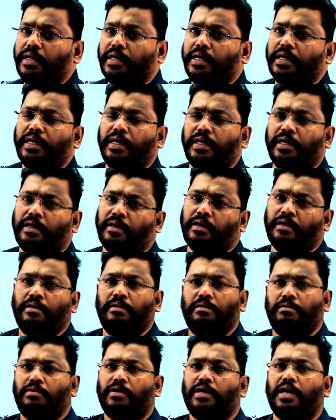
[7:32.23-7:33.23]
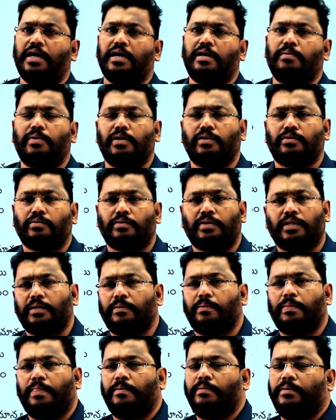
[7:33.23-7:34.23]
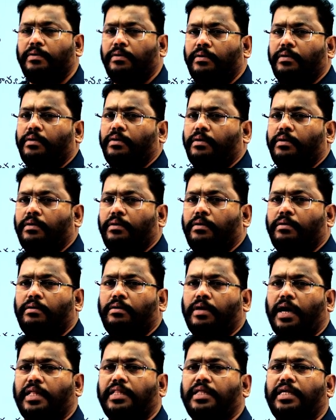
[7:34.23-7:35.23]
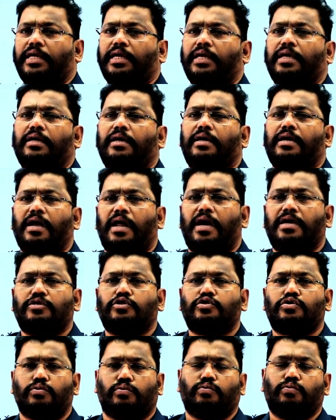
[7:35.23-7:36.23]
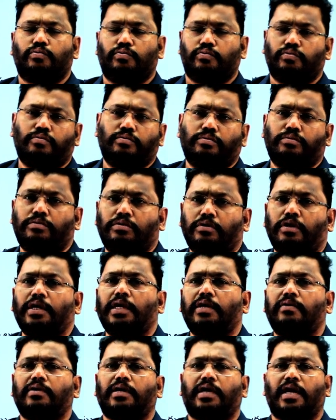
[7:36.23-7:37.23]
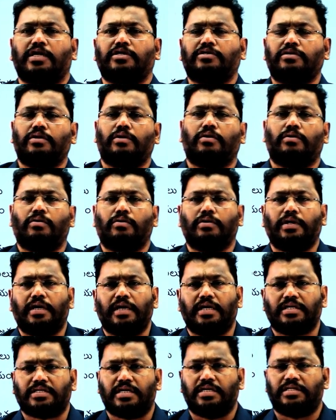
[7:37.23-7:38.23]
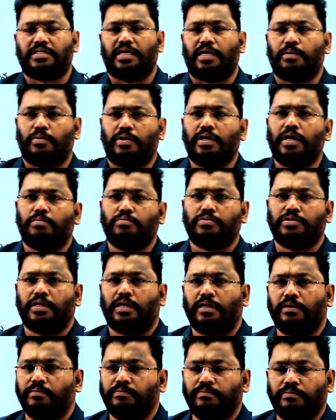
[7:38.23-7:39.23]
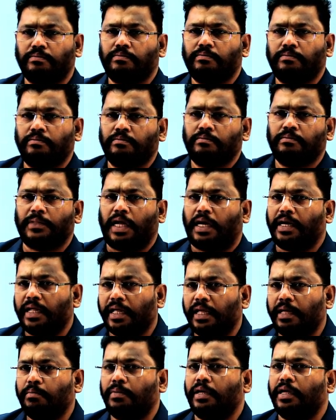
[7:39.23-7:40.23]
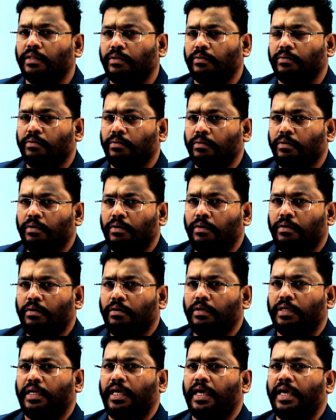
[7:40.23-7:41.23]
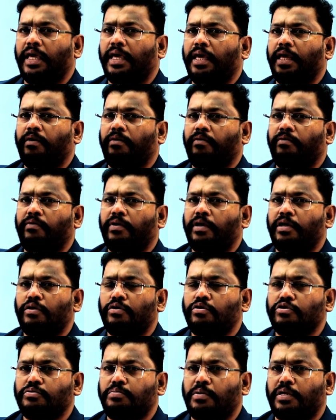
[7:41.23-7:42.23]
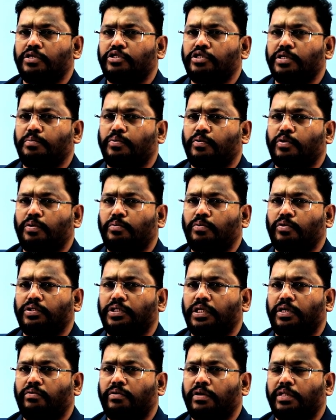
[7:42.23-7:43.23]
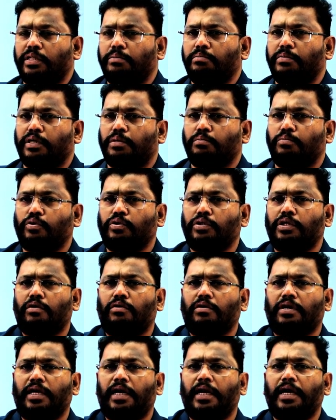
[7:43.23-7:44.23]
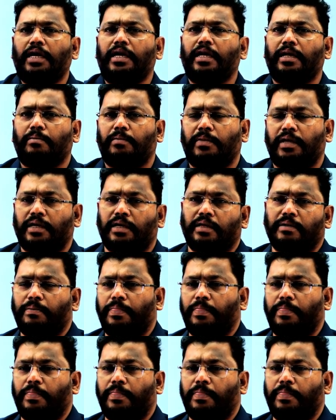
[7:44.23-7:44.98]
మనకి ఒక గంట పడుతుంది అది క్లాస్ టూ రెండవ క్లాస్లో నేను డిస్కస్ చేయబోయే అంశాలు అంటే ఏం లేదు ఏ వీడియోస్ మనం చెప్పుకోబోతున్నాం అనేది మీకు ముందుగా ఒక హింట్ అనమాట